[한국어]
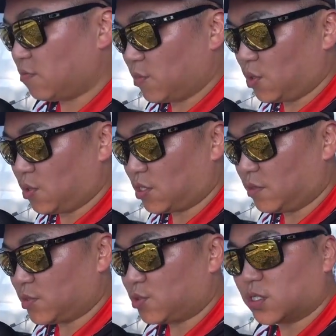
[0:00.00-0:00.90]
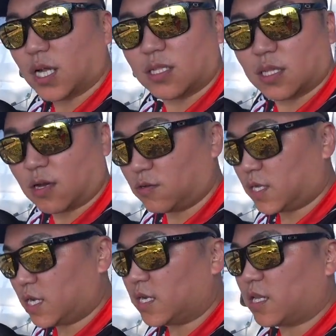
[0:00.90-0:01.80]
뭐 임도를
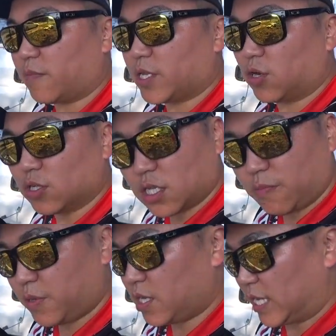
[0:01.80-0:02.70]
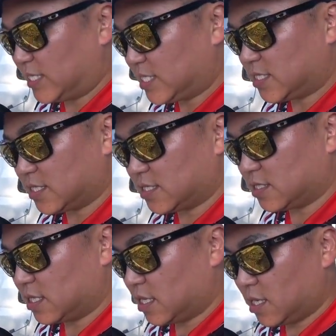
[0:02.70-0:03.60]
간다거나 하게 되면 어차피 안
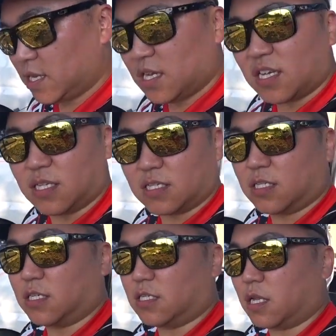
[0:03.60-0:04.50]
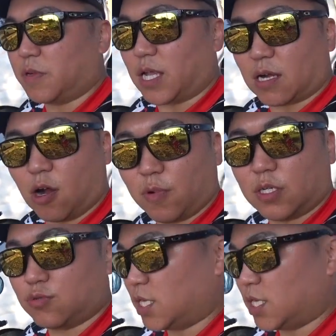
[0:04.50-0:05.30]
쓰는 기능들이기 때문에 다 꺼버리고